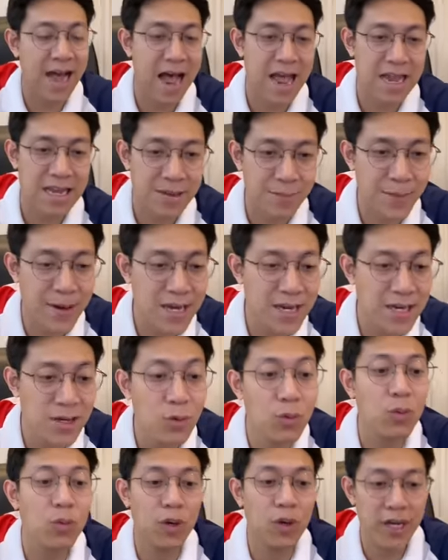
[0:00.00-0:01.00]
รไม่ได้
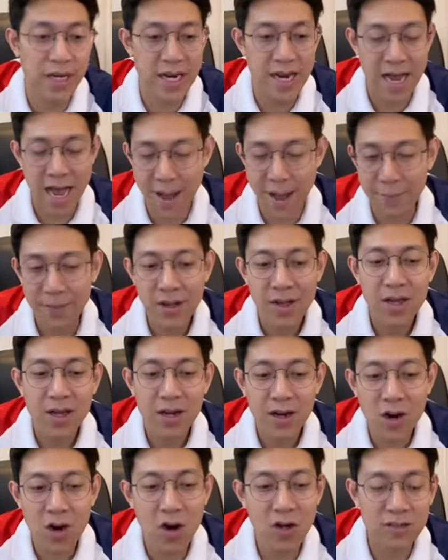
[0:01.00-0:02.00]
ดูเนี่ยนะครับ
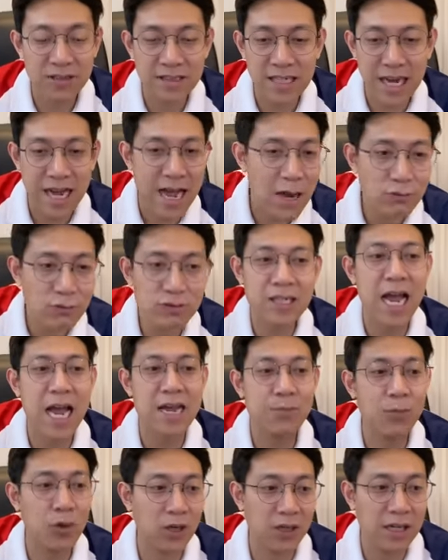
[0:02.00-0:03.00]
ก็จะเข้าใจ
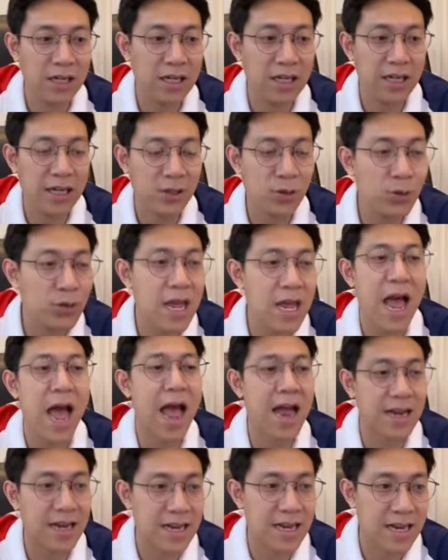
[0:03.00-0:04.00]
หมดเลยทุกอย่า
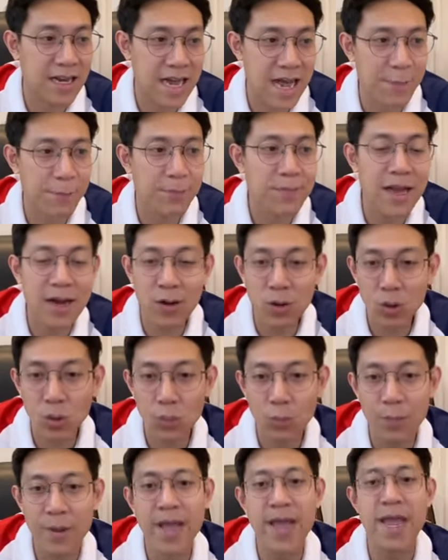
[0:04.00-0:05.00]
งเนี่ยนะครับอย่างก
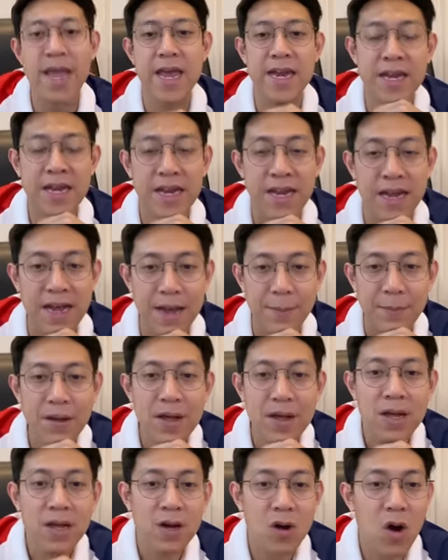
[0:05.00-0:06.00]
ลุ่ม A เนี่ยนะครับ
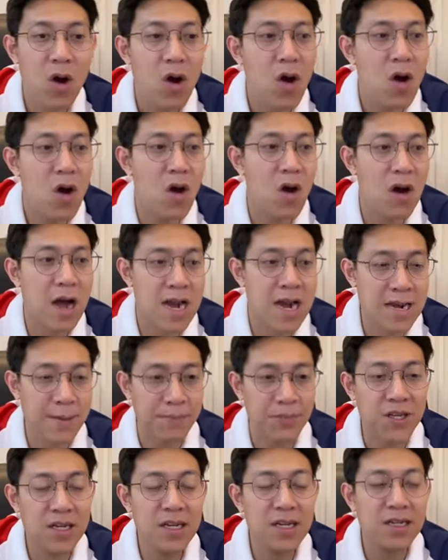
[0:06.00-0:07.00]
ก็อันดับ
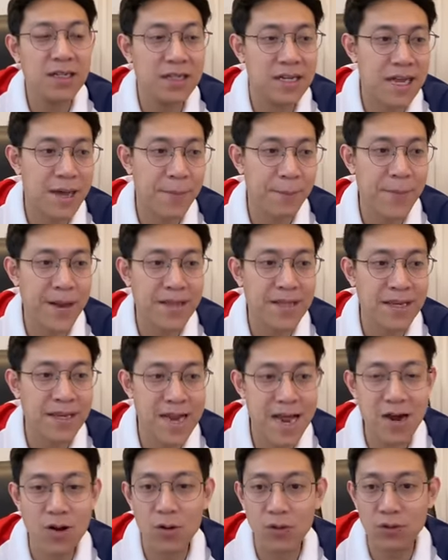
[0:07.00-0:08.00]
ที่หนึ่งเนี่ยเป็นทาง
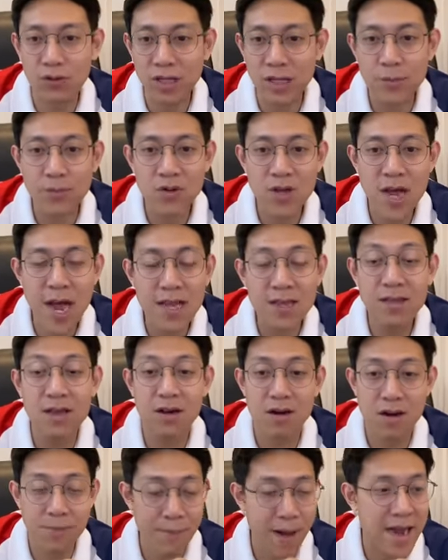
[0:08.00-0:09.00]
ด้านของทีมชาติเย
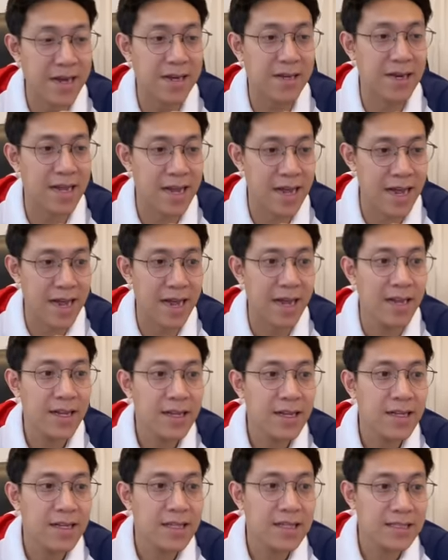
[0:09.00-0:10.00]
อรมันนะฮะ
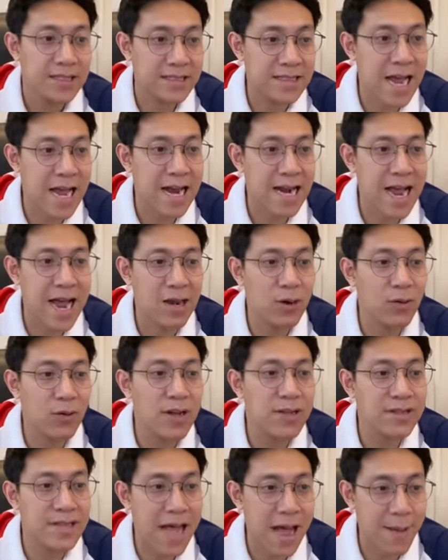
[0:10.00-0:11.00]
จากการลง
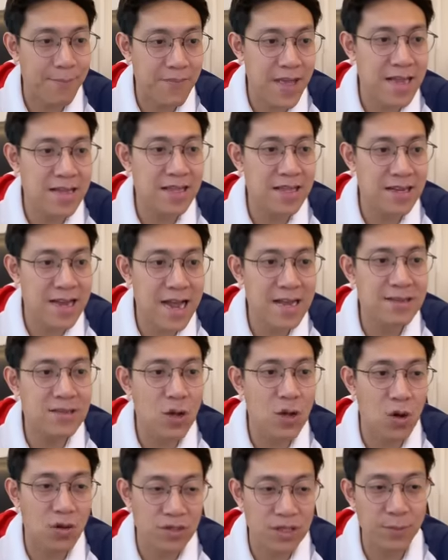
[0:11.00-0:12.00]
เล่นสามนัดชนะส
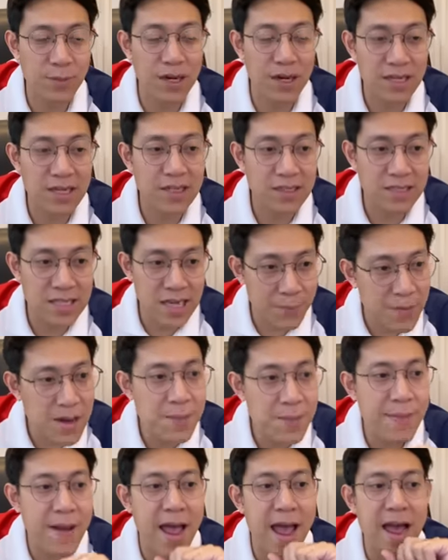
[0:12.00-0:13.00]
องเสมอหนึ่งยังไม่
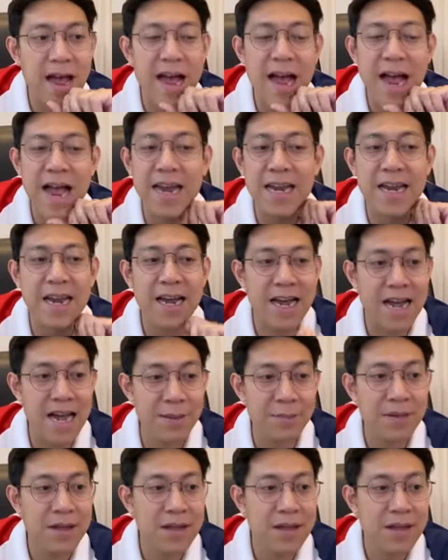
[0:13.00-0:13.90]
แพ้ใครนะครับ